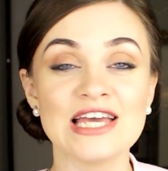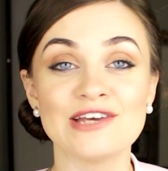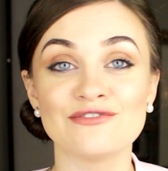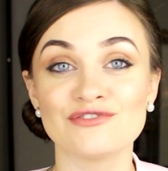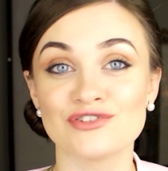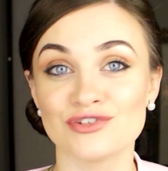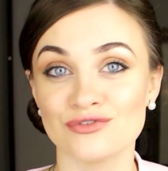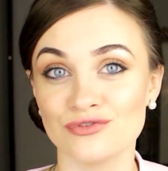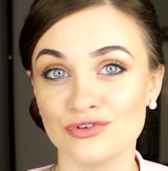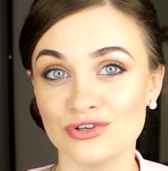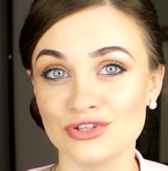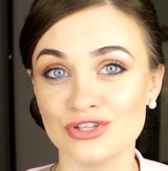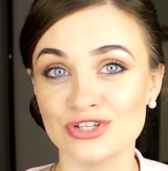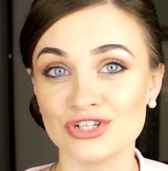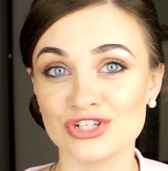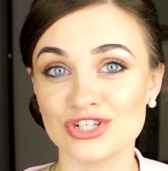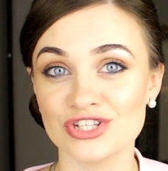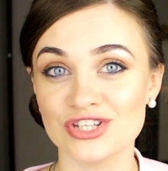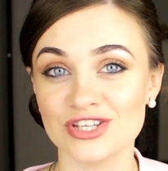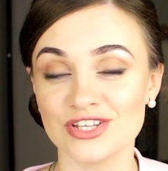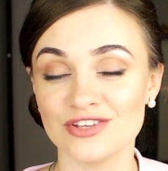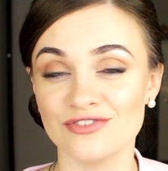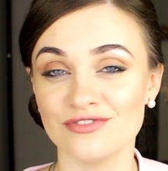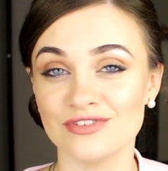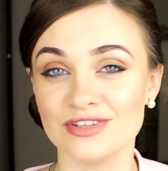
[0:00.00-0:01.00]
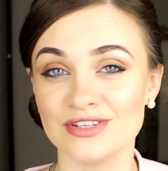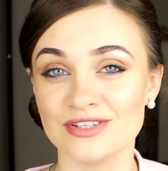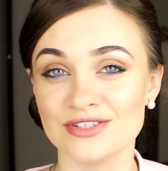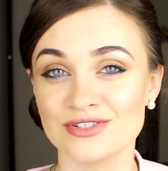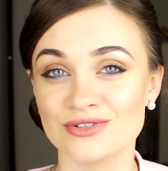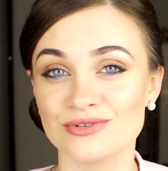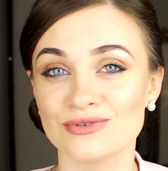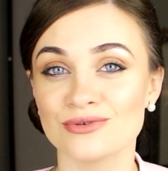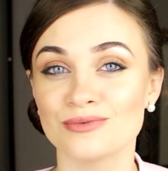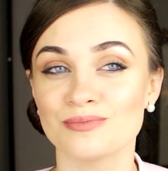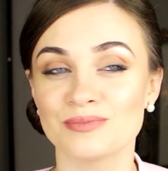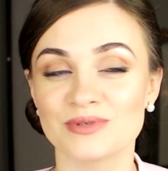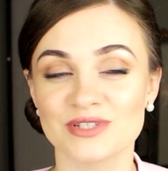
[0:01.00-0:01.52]
Сегодняшнее
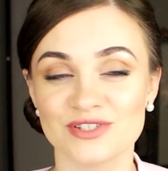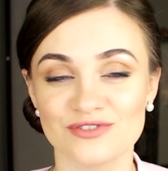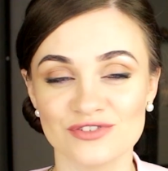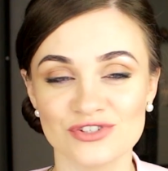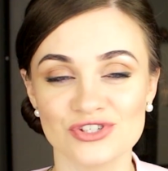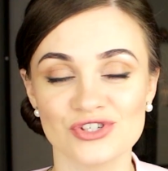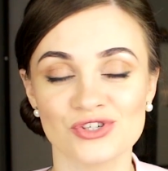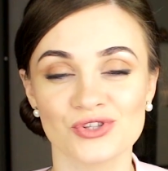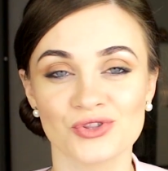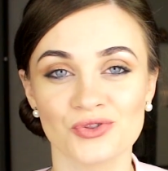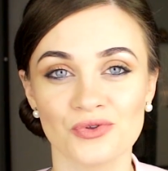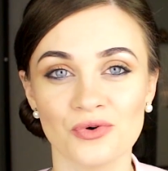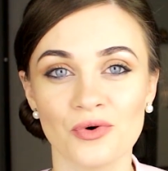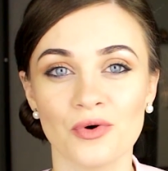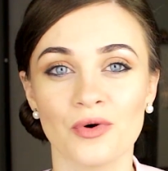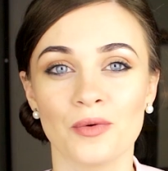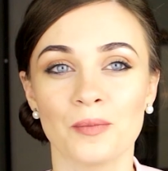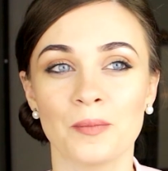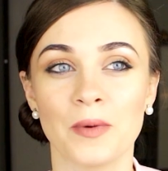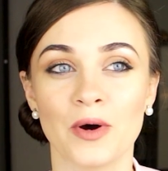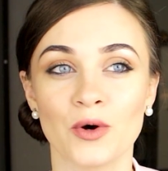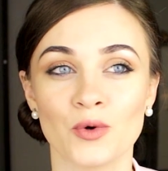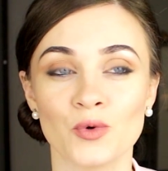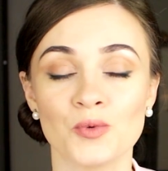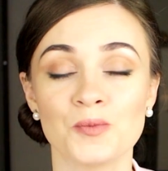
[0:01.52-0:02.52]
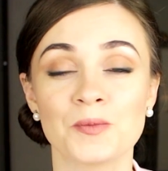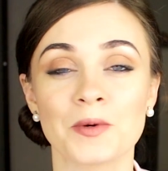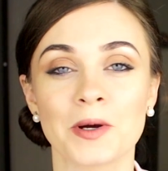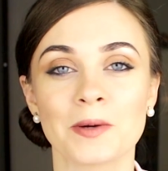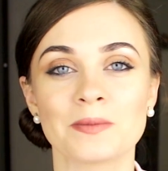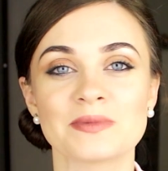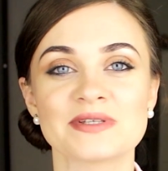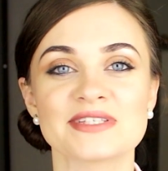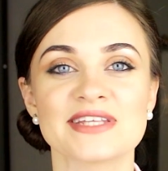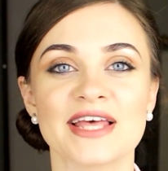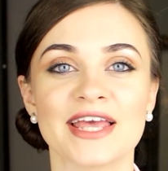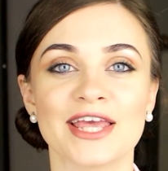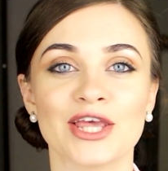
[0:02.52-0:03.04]
видео посвящено покупкам
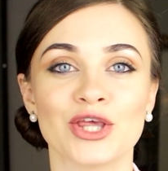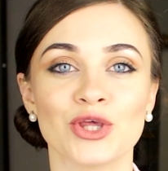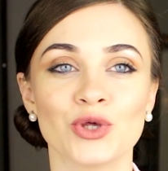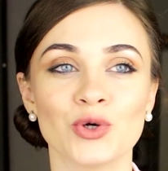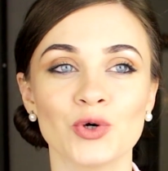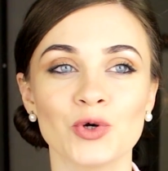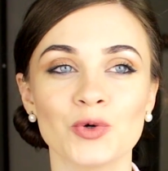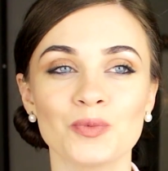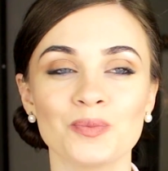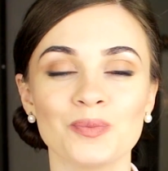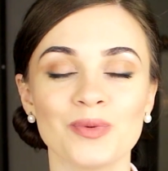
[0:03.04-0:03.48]
сайхер.